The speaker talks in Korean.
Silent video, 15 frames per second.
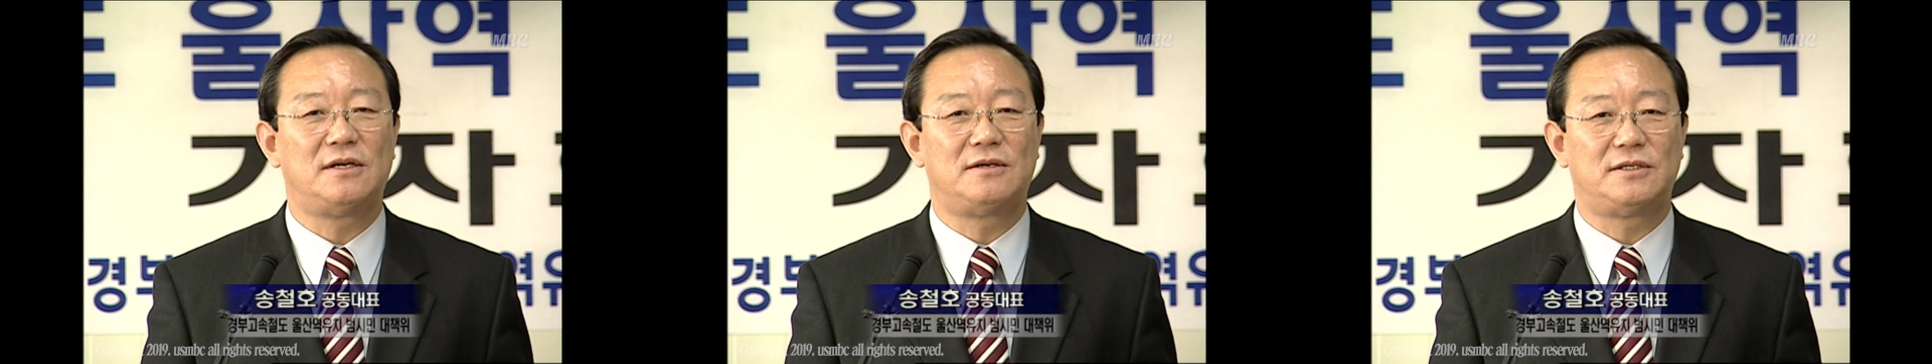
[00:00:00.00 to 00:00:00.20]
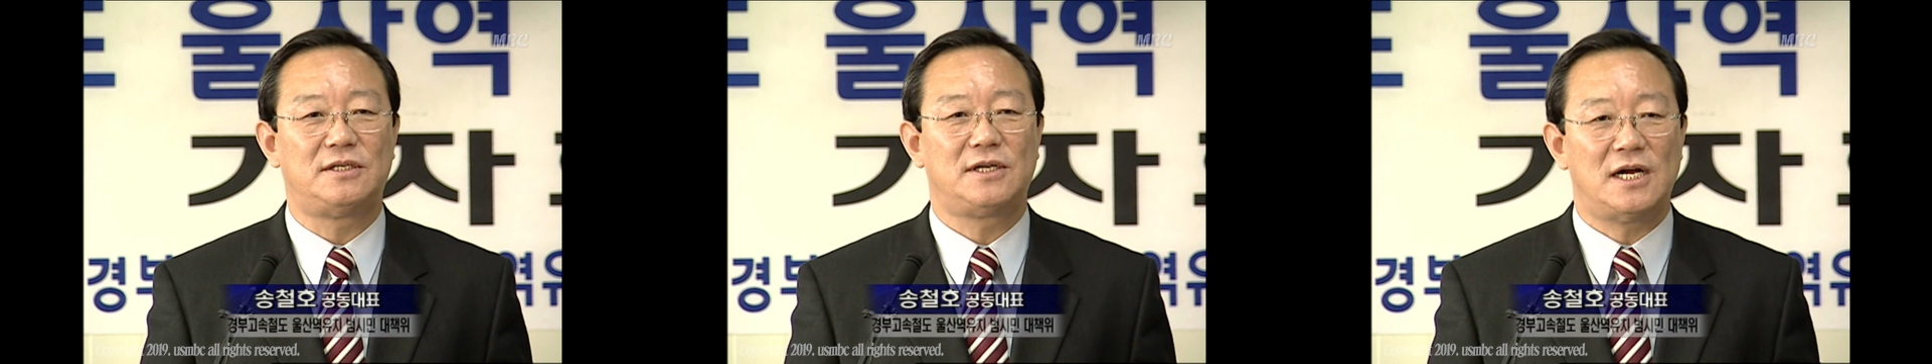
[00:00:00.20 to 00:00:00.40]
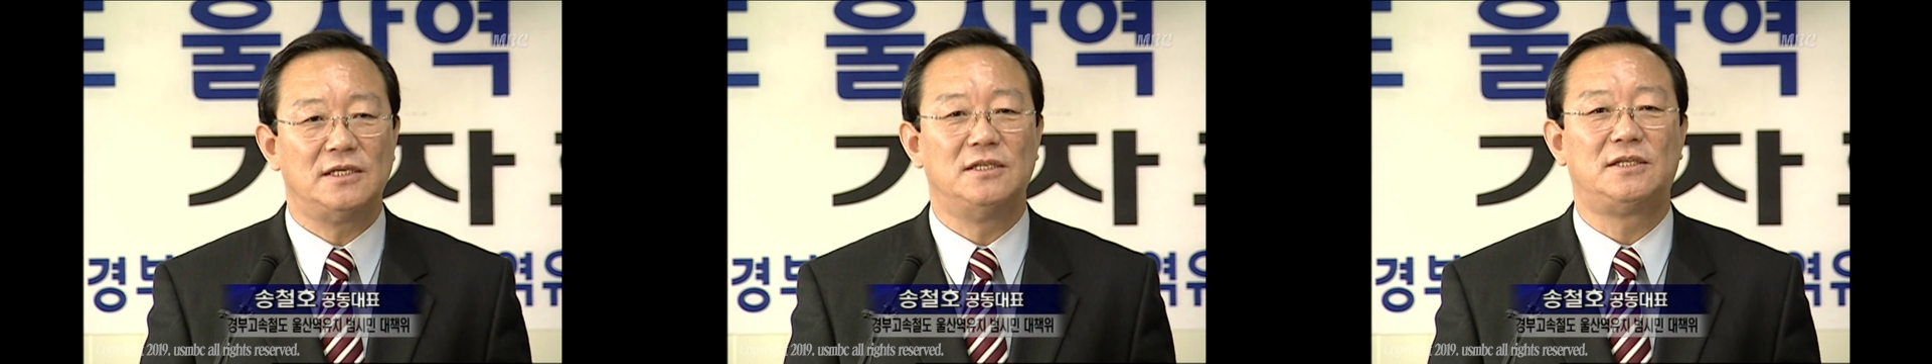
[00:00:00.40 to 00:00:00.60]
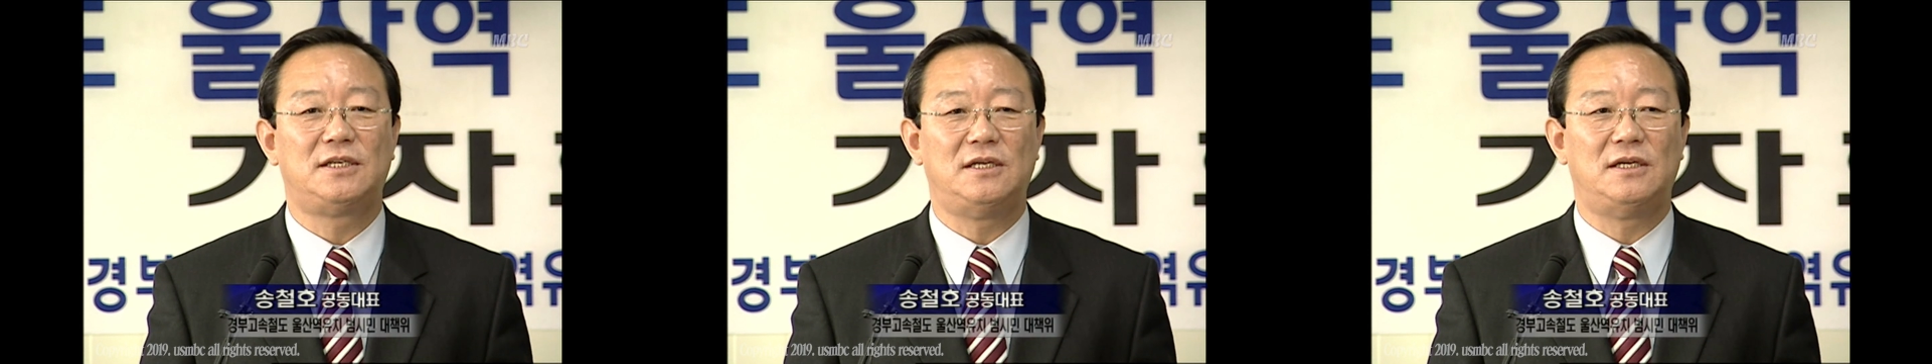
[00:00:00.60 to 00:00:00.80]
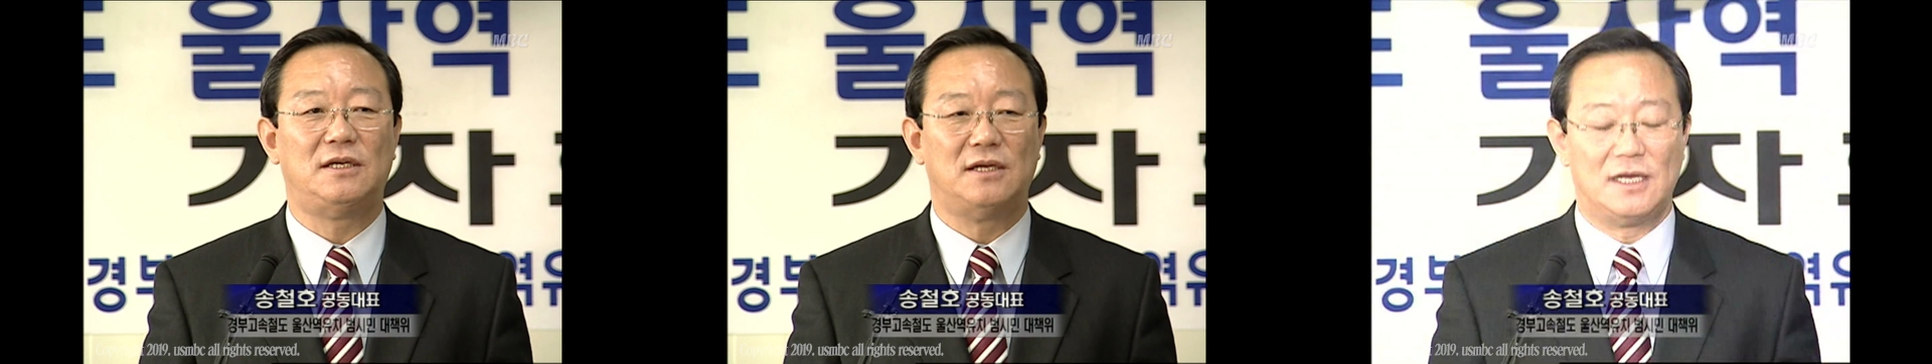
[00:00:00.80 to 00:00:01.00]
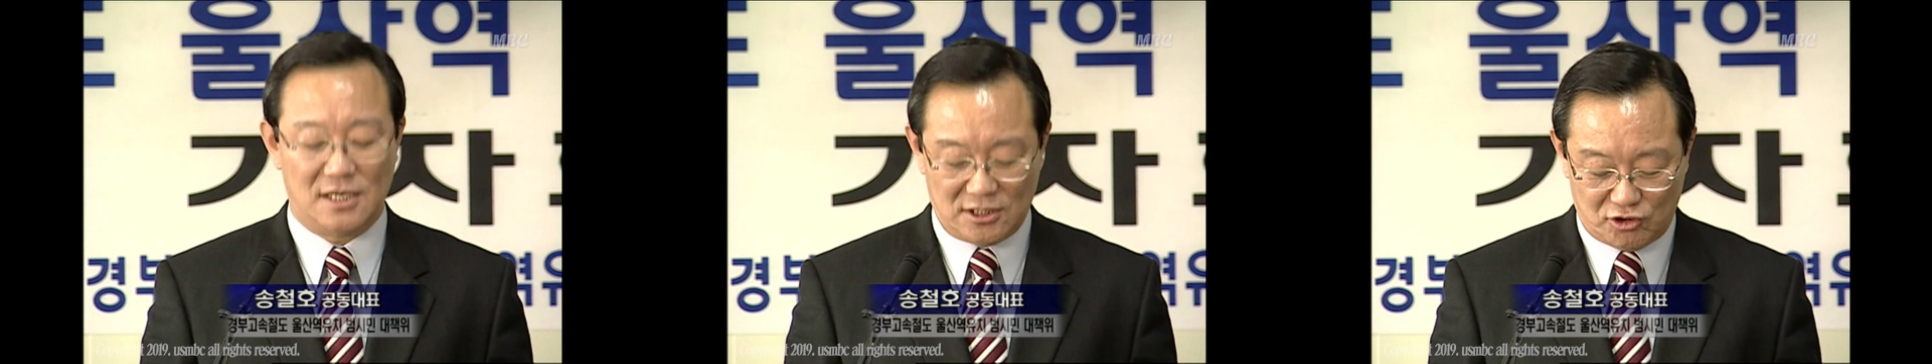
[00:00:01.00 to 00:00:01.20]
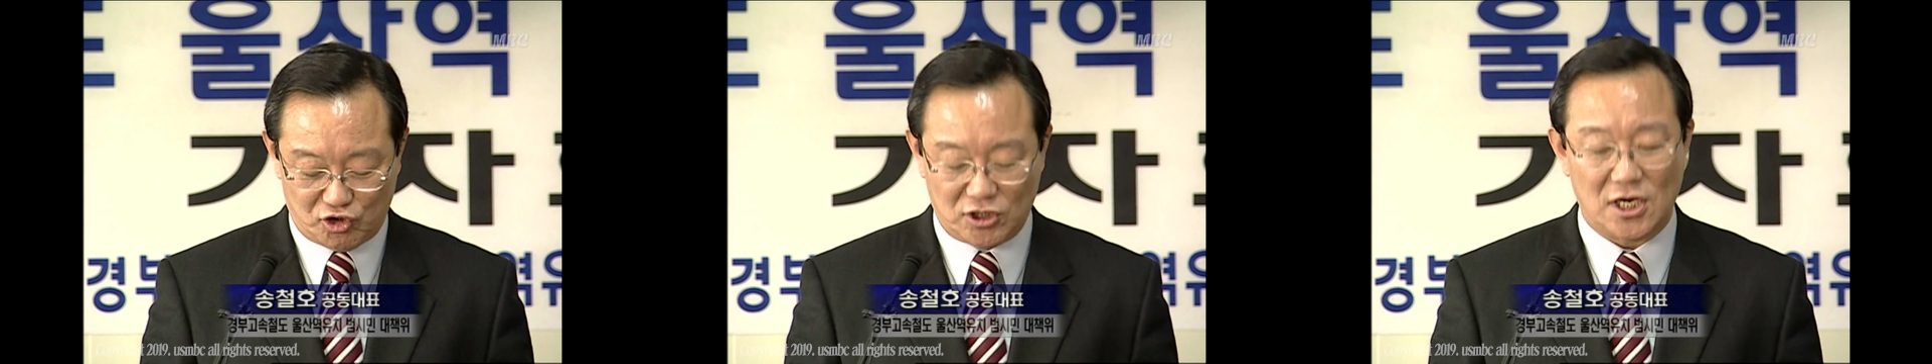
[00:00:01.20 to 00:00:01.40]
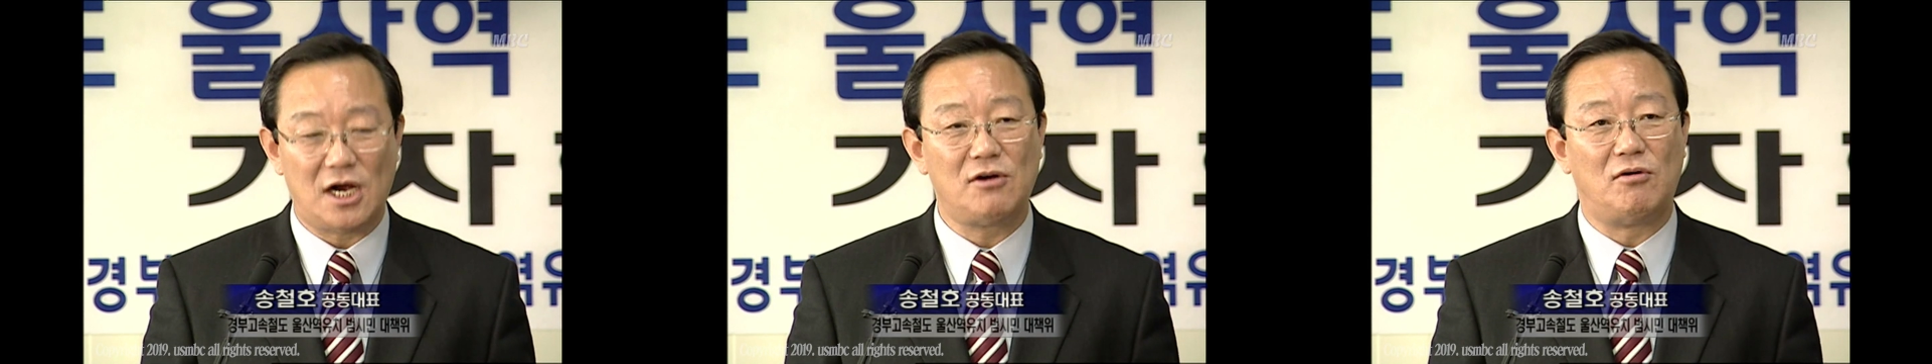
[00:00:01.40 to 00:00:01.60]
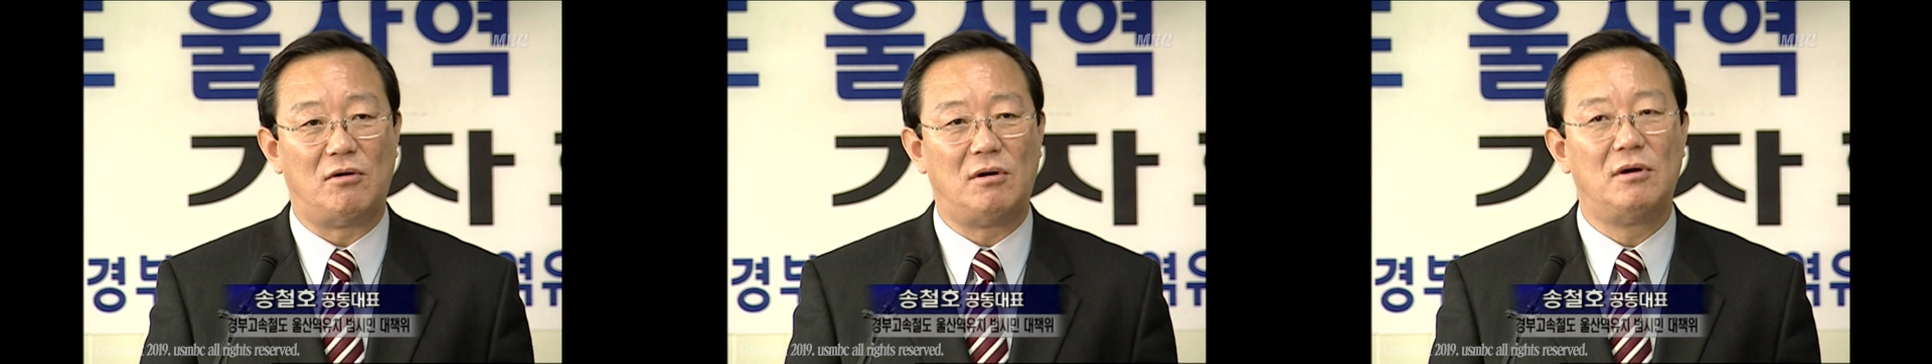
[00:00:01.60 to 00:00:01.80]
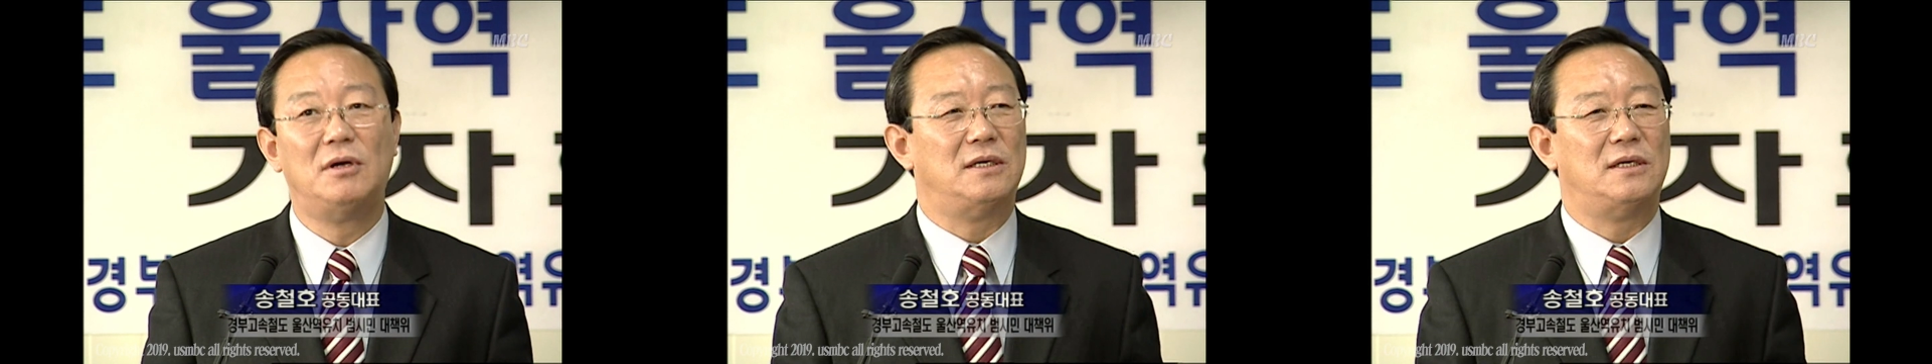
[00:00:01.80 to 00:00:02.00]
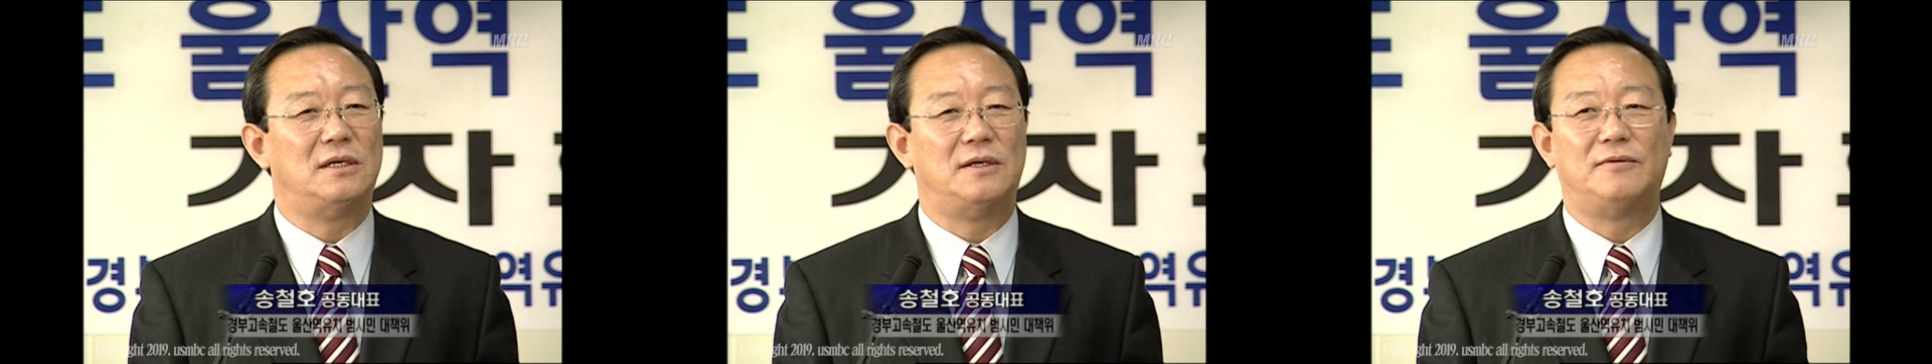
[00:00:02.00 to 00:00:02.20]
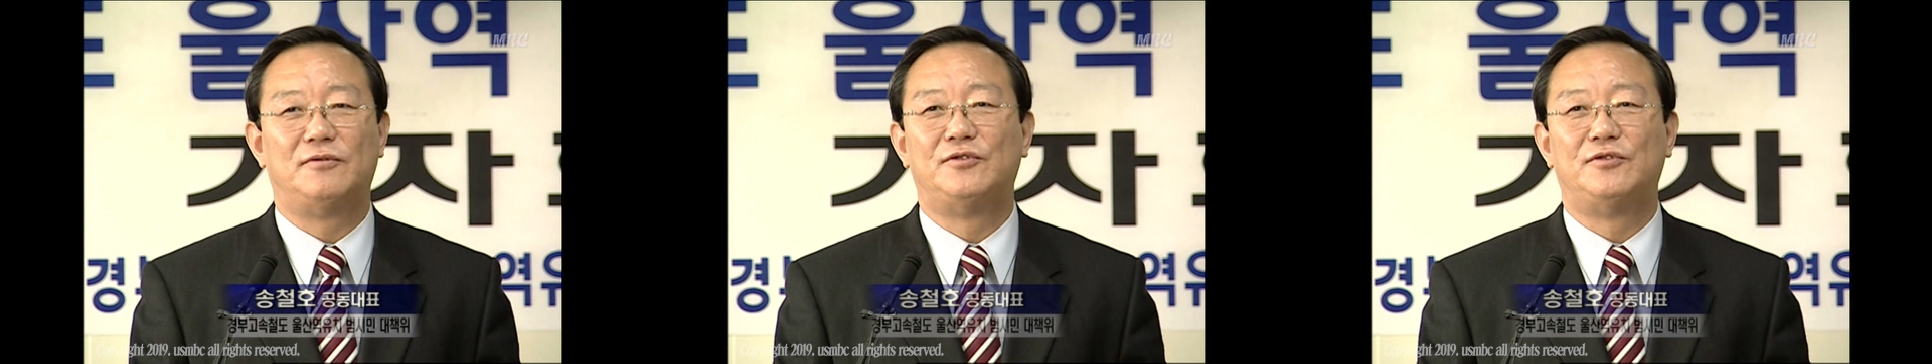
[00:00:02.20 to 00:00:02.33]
것을 강력히 주장하고 예,